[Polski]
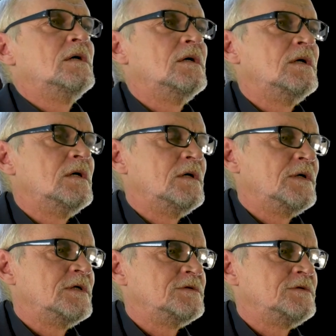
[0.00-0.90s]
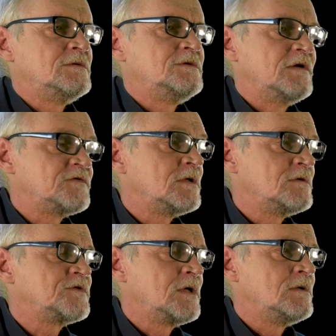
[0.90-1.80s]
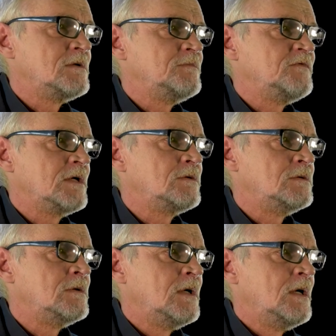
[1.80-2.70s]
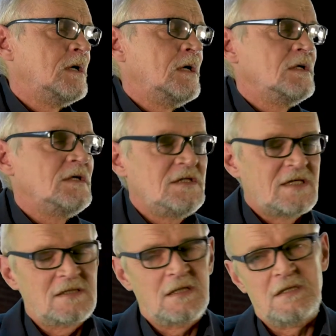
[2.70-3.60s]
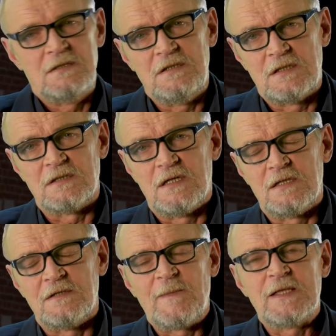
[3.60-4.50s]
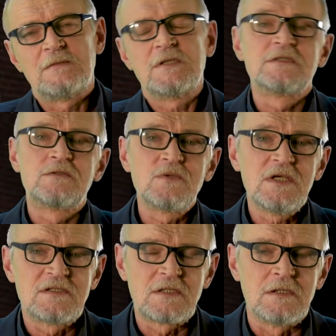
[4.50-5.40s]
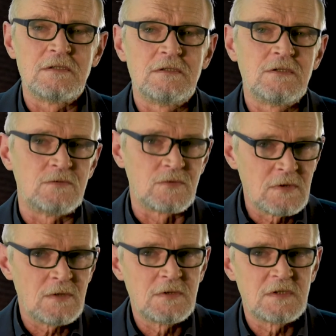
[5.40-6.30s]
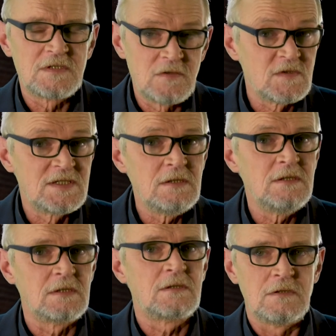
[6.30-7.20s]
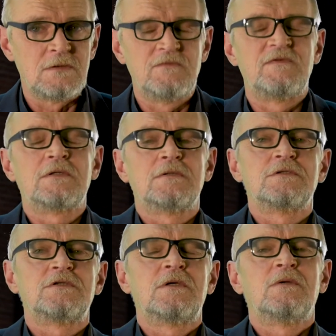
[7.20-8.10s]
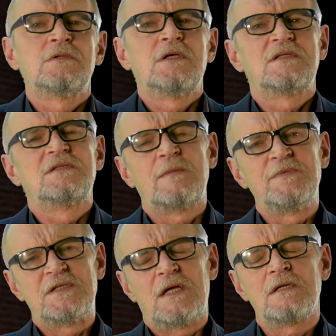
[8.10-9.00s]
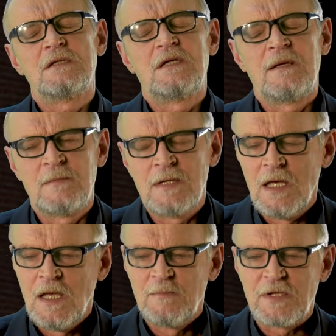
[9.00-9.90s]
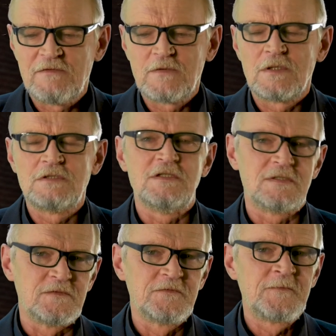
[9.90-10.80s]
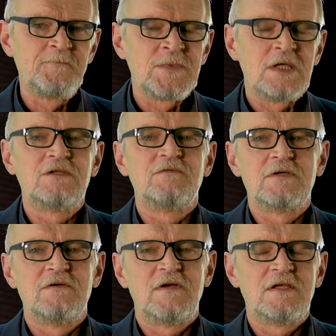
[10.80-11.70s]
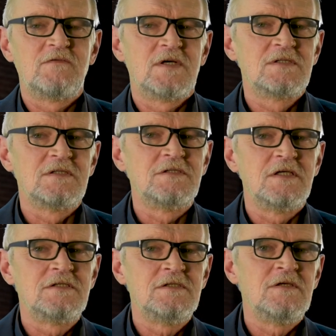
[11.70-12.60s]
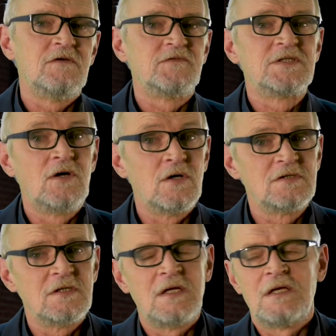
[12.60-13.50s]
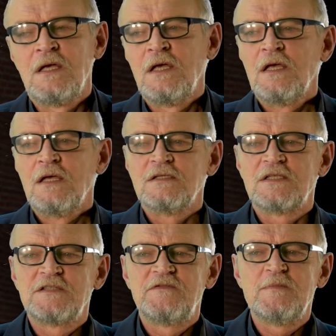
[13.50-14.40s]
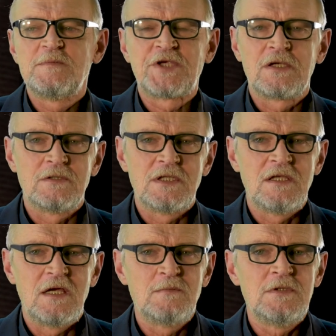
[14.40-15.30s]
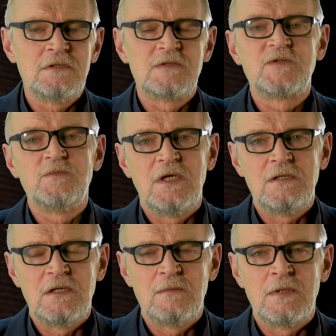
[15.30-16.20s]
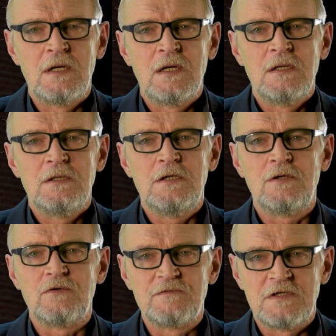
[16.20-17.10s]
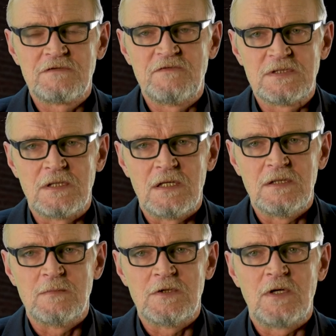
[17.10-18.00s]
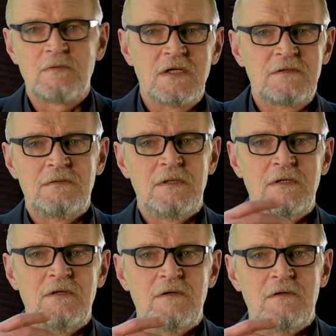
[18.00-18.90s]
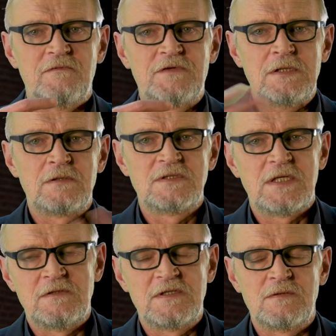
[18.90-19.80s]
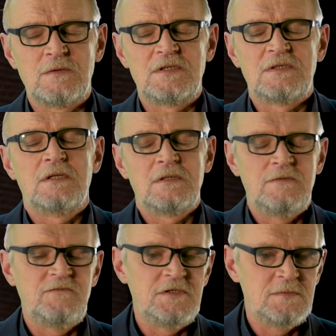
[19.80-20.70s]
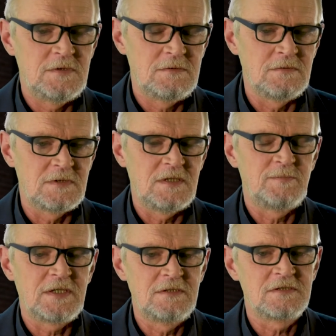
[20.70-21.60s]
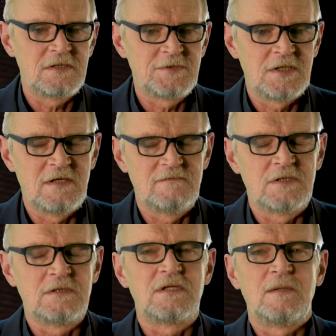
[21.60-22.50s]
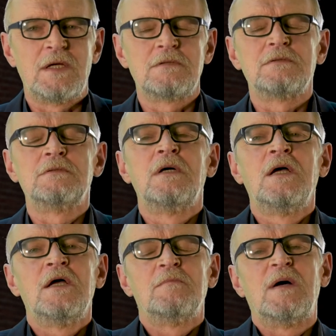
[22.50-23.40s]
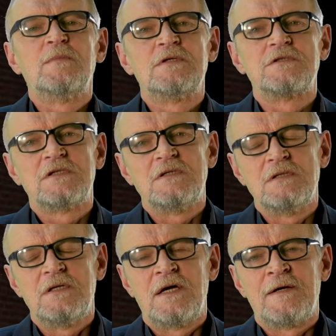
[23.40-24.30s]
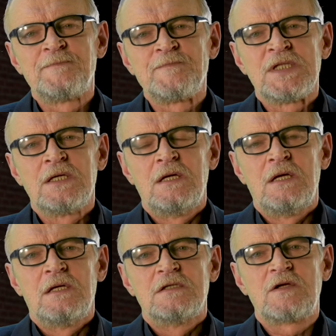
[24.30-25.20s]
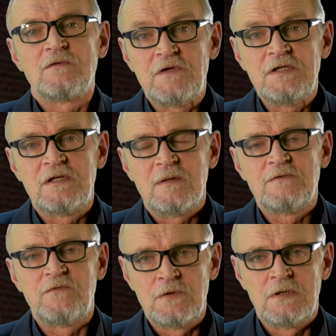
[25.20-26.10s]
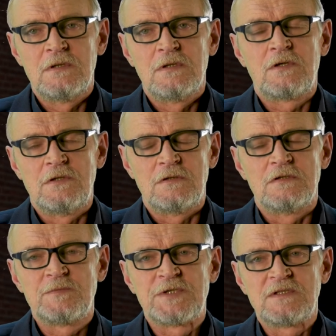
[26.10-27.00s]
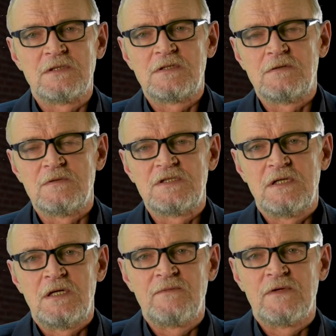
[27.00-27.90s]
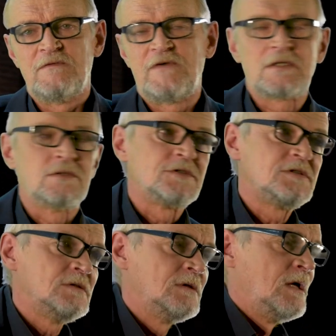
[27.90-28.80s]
e, dziewcząt w szkolnym wieku i tak dalej, i tak dalej. Natomiast z drugiej strony, tą drugą konstytucyjnie chronioną wartością jest zapisane tam prawo rodziców do wychowania własnych dzieci w zgodzie ze swymi przekonaniami, sumieniem i również wyznaniem. No akurat w tego rodzaju sytuacjach, i widzimy tutaj praktyczne przejawy tego dramatu, mamy do czynienia z konfliktem dwóch chronionych przez konstytucję wartości.